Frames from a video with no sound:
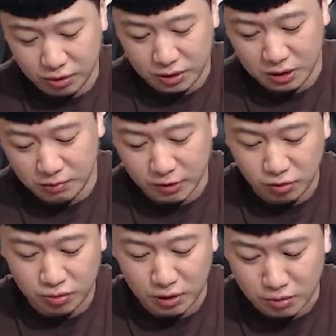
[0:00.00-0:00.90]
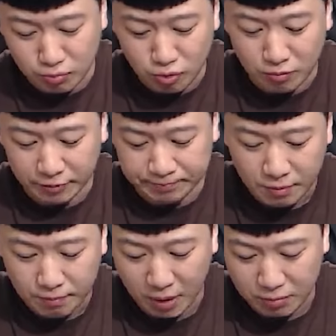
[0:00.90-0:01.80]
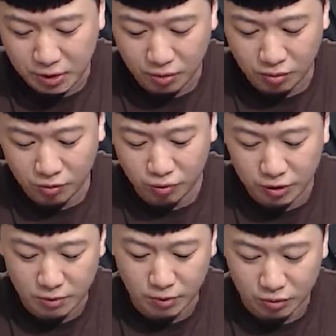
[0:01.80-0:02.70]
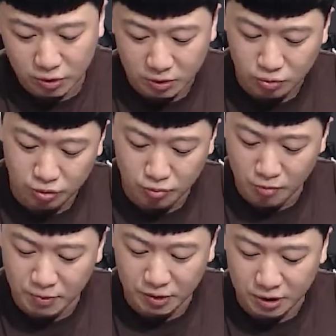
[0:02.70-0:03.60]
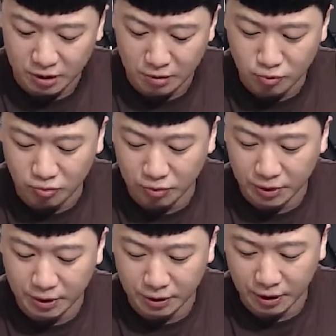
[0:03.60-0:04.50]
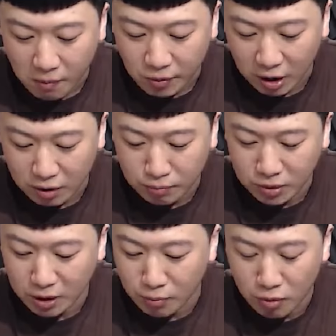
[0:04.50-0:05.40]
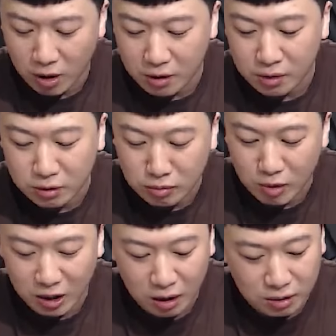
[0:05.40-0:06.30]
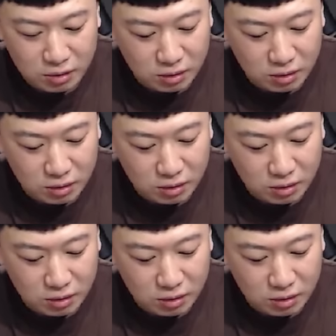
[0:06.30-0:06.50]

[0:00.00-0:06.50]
씨발 소주 한잔 먹으면 밤새도록 둘이서 뭐 스물 병씩 이래 먹고 이랬는데 내가 내 몸 관리를 너무 안 하는 것